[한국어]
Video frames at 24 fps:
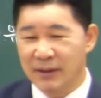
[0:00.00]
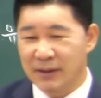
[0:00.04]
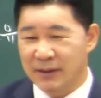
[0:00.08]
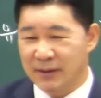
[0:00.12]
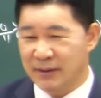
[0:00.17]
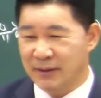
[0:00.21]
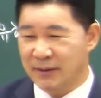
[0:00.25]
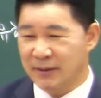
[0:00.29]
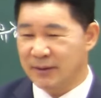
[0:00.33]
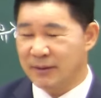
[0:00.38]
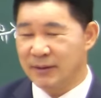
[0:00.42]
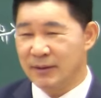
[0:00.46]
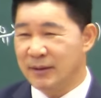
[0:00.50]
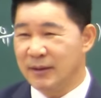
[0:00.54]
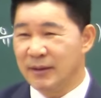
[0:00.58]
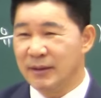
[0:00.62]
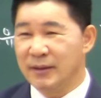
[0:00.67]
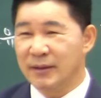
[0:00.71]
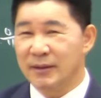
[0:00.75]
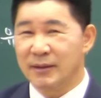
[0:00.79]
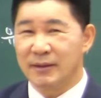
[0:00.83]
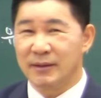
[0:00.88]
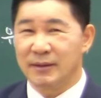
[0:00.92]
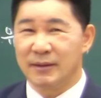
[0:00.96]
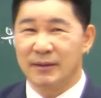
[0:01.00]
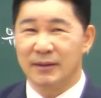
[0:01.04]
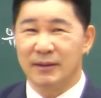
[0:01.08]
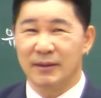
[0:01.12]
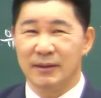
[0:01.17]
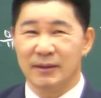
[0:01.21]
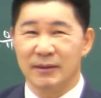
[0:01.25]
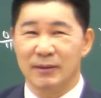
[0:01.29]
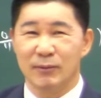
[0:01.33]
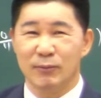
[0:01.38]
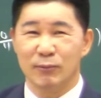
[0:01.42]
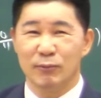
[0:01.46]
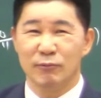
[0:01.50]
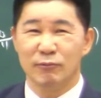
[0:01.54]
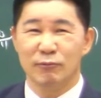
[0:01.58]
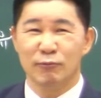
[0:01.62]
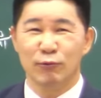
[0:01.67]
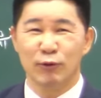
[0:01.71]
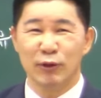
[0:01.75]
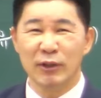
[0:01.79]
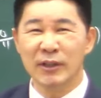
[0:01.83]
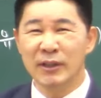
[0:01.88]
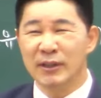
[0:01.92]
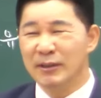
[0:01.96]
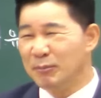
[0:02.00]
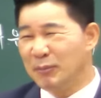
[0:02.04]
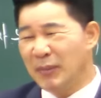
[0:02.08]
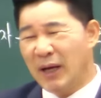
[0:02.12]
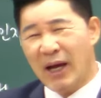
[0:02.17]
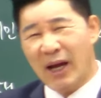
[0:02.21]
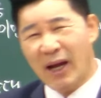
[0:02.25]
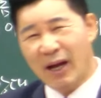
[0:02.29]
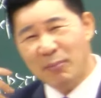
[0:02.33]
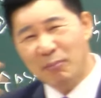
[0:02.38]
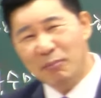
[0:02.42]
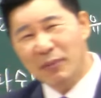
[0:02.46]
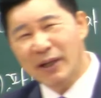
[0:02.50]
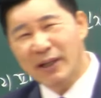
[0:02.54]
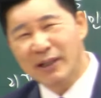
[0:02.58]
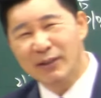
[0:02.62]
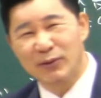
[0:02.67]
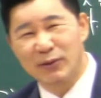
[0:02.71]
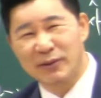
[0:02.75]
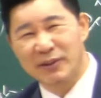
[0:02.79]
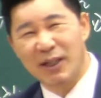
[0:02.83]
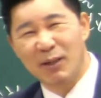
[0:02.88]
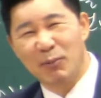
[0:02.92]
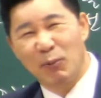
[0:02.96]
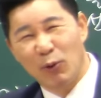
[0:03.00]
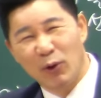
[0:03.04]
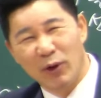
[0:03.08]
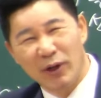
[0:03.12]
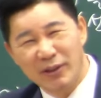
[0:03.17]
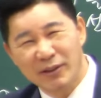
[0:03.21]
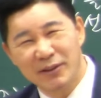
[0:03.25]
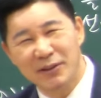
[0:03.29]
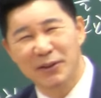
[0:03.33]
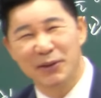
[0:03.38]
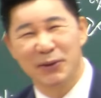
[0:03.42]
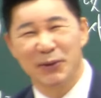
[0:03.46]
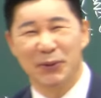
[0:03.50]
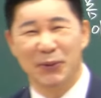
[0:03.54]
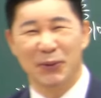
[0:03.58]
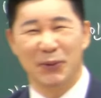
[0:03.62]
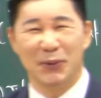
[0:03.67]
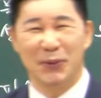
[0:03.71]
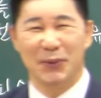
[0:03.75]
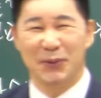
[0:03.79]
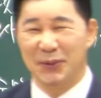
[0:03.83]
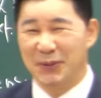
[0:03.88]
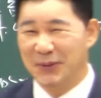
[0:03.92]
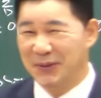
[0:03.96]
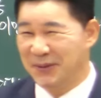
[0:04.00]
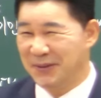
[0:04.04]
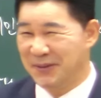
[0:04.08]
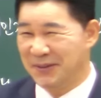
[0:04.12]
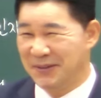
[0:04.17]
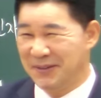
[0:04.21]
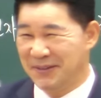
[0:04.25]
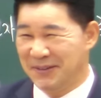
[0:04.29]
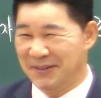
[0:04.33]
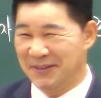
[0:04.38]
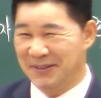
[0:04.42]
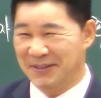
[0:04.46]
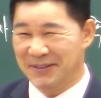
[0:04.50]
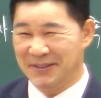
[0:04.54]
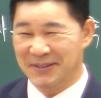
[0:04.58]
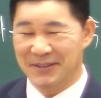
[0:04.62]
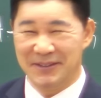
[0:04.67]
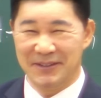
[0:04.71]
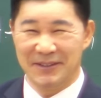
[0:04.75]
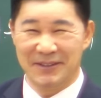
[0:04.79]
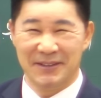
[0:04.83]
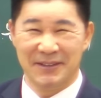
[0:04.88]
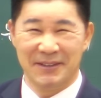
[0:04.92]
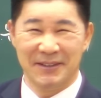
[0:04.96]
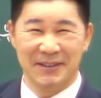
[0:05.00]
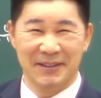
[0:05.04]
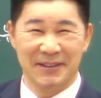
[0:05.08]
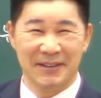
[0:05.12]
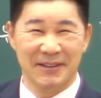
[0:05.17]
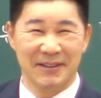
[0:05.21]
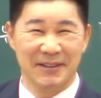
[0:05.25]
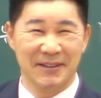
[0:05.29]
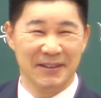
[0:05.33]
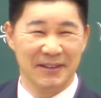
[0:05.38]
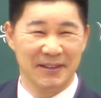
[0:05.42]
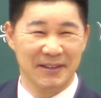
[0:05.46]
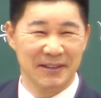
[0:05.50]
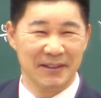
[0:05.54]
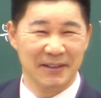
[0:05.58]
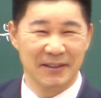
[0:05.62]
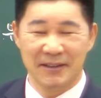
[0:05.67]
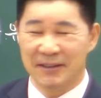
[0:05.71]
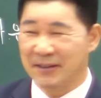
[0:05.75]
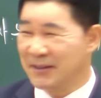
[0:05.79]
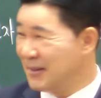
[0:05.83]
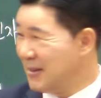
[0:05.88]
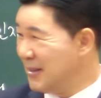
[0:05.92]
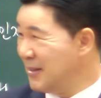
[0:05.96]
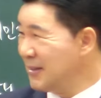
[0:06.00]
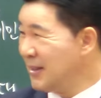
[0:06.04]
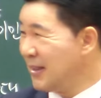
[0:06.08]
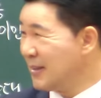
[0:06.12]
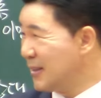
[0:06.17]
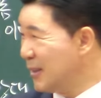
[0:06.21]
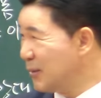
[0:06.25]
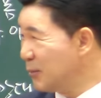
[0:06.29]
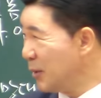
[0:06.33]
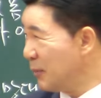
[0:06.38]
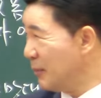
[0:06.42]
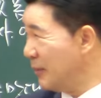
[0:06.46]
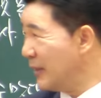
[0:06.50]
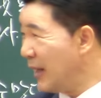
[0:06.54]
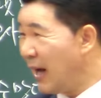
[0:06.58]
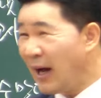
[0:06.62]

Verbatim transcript: 그, 그 우리는 한만 해도 잘못알들어요 아, 我们怎么听也听不懂. 그냥 집사님